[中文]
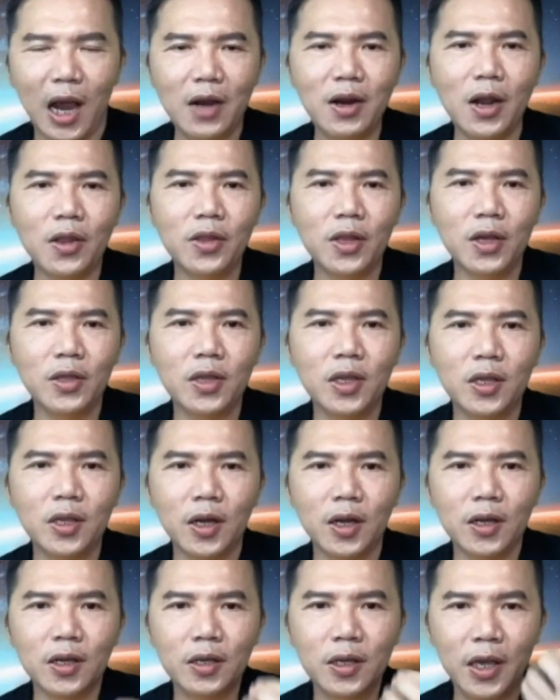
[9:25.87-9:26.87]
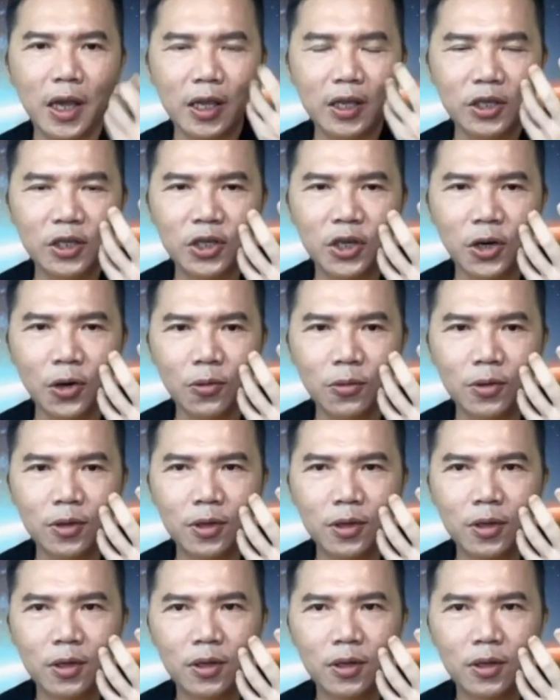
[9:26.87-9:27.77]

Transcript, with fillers: 感染的你的眼球，